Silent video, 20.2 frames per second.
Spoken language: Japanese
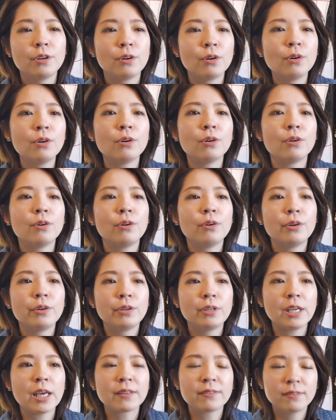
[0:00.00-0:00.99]
を
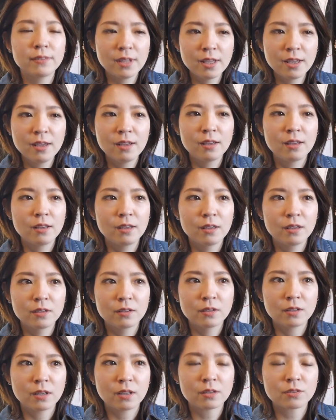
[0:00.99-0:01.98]
やって
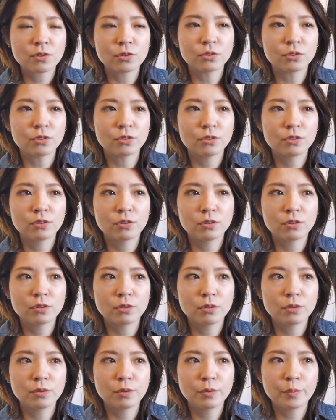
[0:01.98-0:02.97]
そ
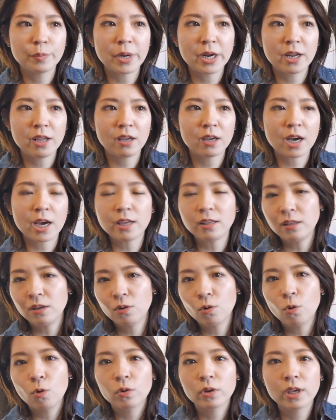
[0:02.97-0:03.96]
のバレエ界に
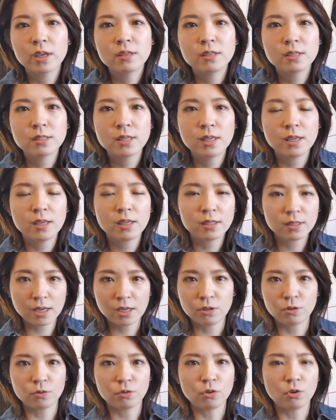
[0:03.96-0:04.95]
貢献していきた
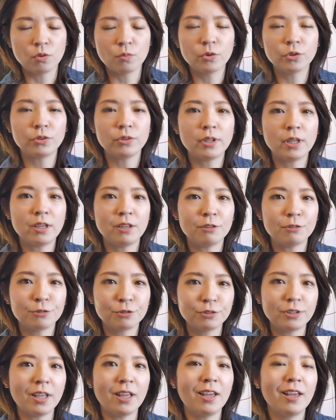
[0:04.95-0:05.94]
いと思っている
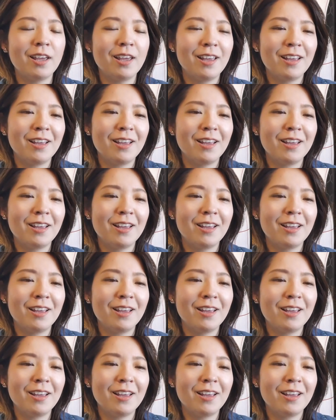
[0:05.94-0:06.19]
ので